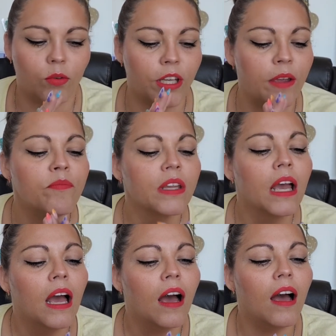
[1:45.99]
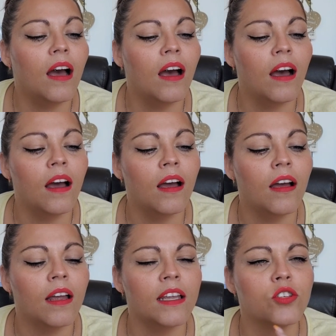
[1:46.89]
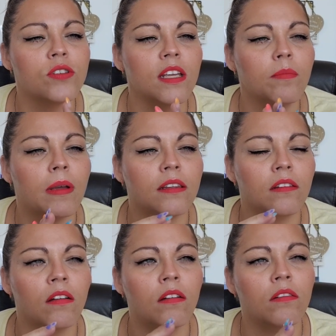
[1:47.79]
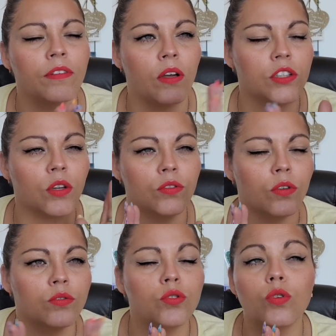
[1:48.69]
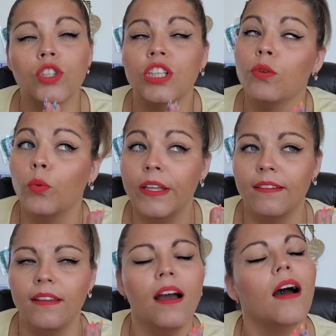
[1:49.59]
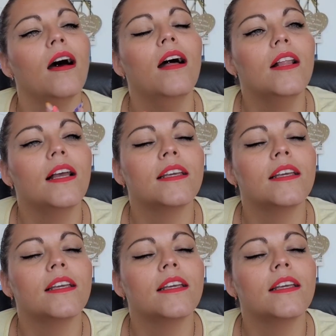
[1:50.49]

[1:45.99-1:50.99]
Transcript: Ok euh, Et je sais que maintenant, enfin j'ai entendu, j'ai oui dire